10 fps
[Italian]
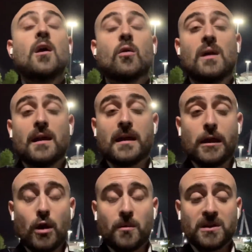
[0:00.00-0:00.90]
quella che
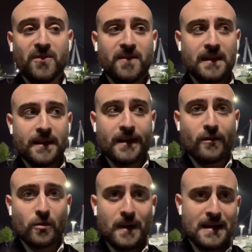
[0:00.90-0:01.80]
io amo definire
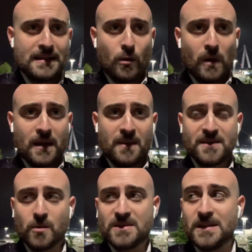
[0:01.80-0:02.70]
ormai da qualche mese a
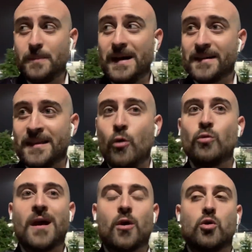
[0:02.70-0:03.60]
questa parte
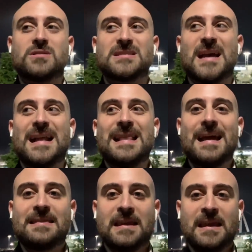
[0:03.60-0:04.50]
una cozzaglia
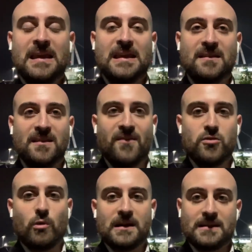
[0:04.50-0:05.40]
di
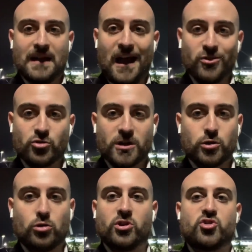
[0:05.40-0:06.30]
individualità,
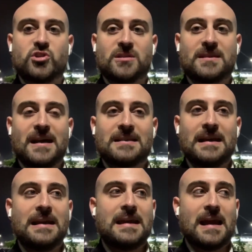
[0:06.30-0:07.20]
giocatori gettati
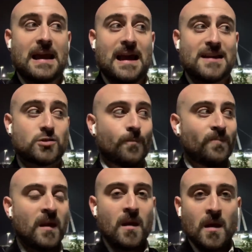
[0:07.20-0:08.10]
lì a caso
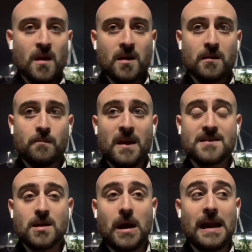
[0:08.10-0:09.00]
in
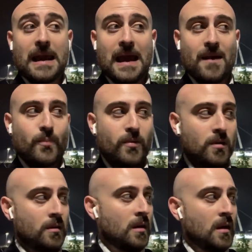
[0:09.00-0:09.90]
mezzo al
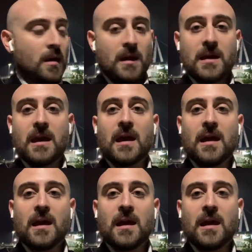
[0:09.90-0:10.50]
campo e che,